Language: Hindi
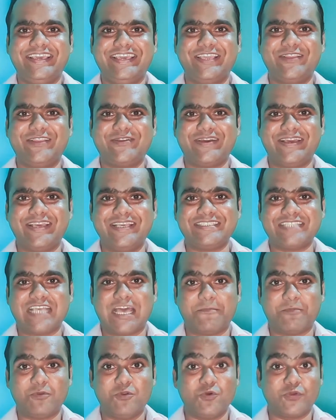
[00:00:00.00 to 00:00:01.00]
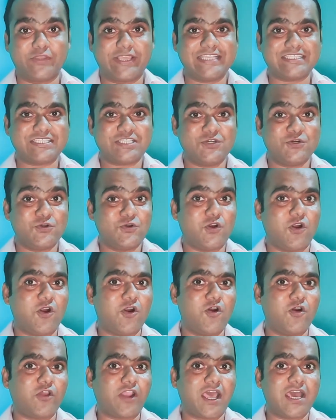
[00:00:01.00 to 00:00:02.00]
हेलो गाइस आप लोग कैसे हो
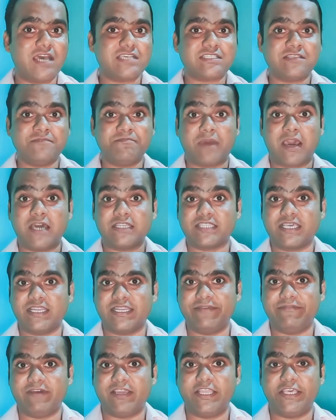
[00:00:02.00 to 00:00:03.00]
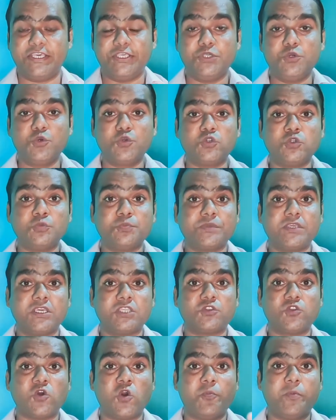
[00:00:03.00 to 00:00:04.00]
और आज हम बात करने वाले हैं यूट्यूब के
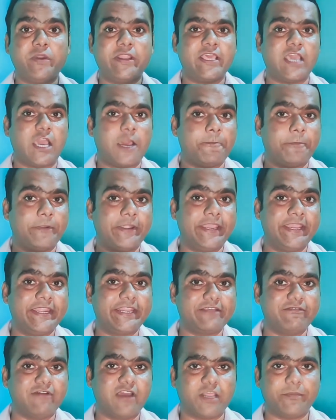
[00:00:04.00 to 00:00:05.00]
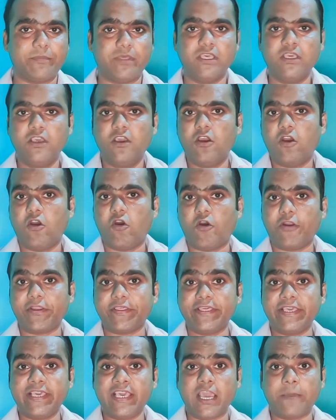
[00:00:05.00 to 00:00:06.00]
दो बड़े अपडेट के बारे में और
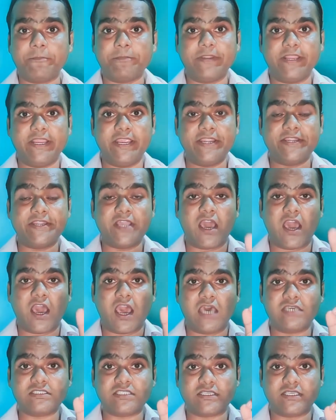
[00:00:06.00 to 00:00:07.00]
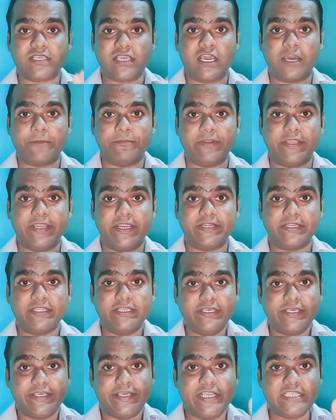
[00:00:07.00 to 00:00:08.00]
ये अपडेट आज आया
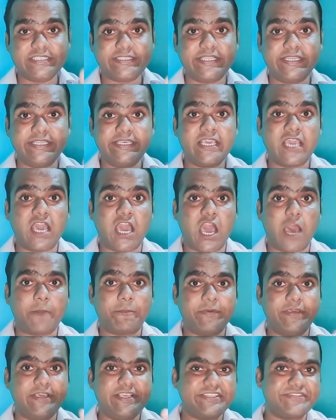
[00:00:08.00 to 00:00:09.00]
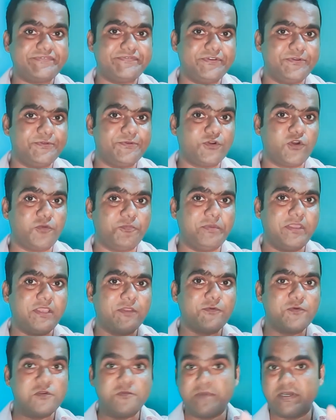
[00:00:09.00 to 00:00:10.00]
अपडेट इसलिए आप इस वीडियो को
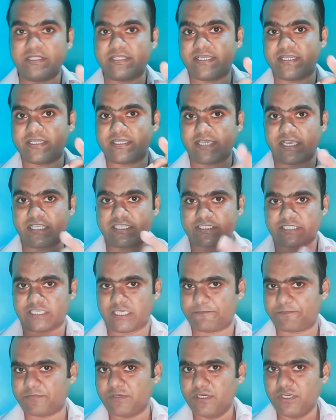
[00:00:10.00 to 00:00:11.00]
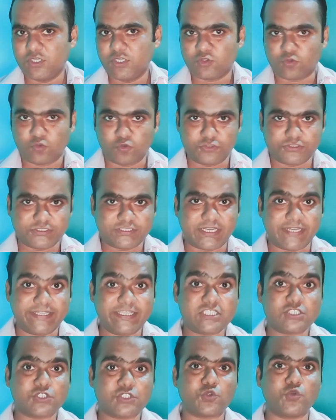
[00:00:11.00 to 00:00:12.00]
बिल्कुल मत करिएगा स्किप तो
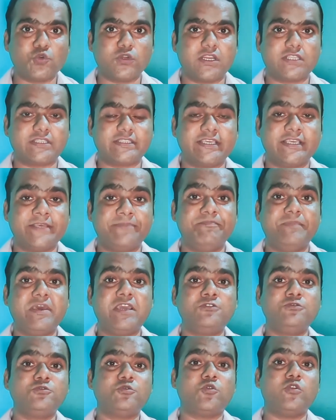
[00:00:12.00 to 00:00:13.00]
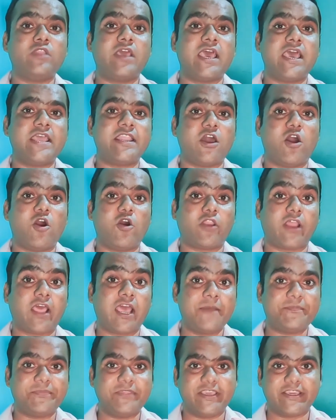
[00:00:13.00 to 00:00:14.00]
चलिए शुरू करते हैं मैं हूं नूरुल एन और
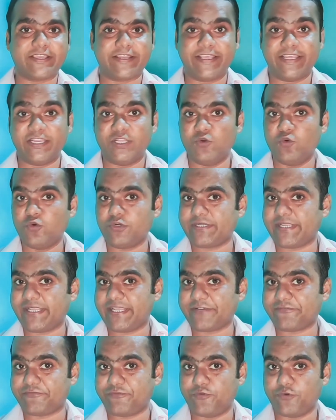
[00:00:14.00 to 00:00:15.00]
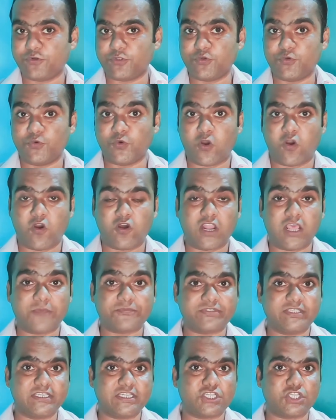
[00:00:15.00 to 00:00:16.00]
आप देख रहे हैं नो टेक फॉर यू और
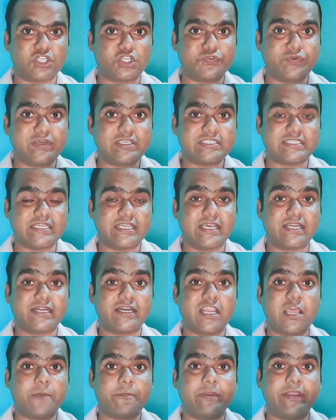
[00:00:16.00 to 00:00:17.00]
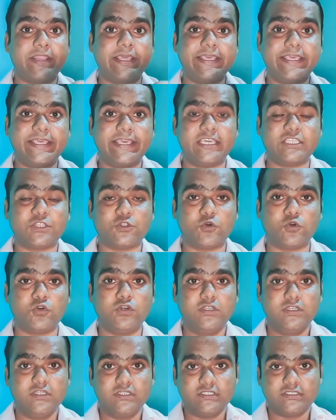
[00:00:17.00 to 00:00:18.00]
आपसे एक रिक्वेस्ट है अगर आप नए हैं तो
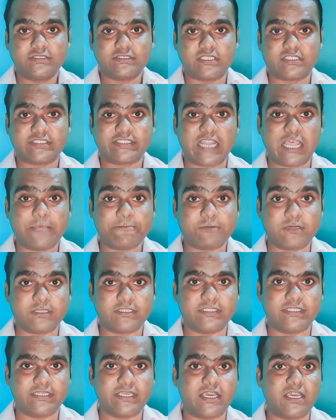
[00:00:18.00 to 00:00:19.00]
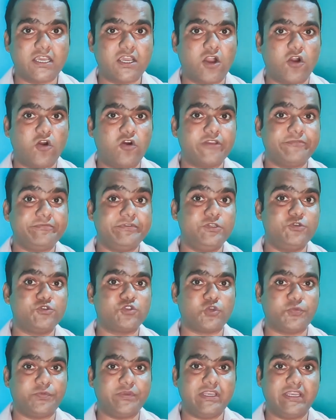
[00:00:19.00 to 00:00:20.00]
सब्सक्राइब कर दिएगा और वीडियोज
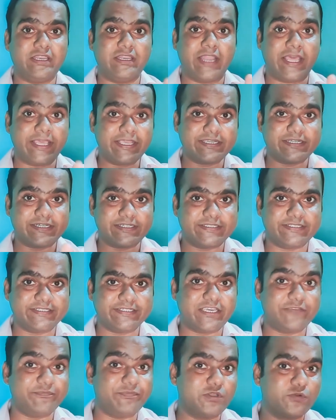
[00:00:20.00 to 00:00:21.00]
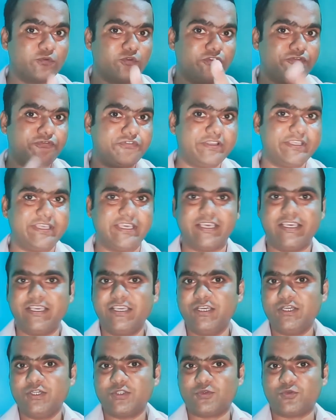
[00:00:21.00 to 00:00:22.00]
को भी लाइक कर दिएगा बिल्कुल फ्री है
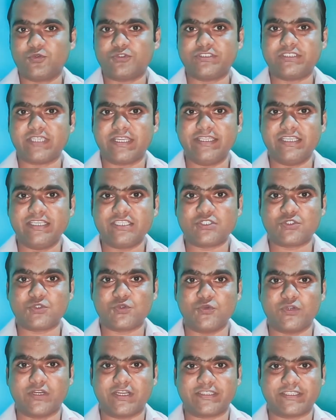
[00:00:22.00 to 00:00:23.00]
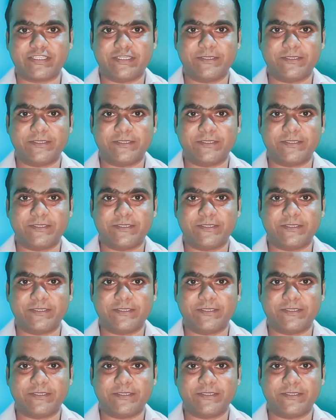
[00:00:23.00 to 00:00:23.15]
तो चलिए शुरू करते